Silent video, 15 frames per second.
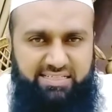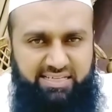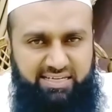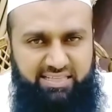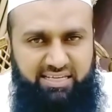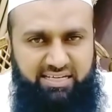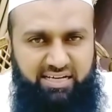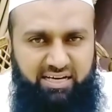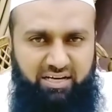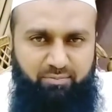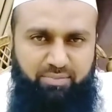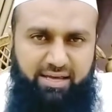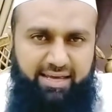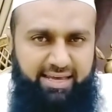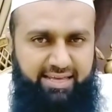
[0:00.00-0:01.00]
सर्दी का
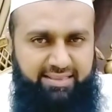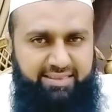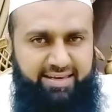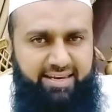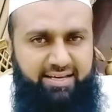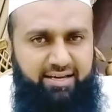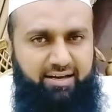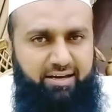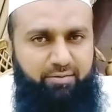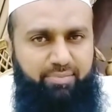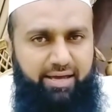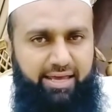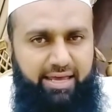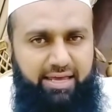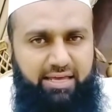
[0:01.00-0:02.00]
गलबा है तरी का
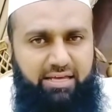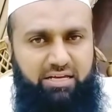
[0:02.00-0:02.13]
गलबा है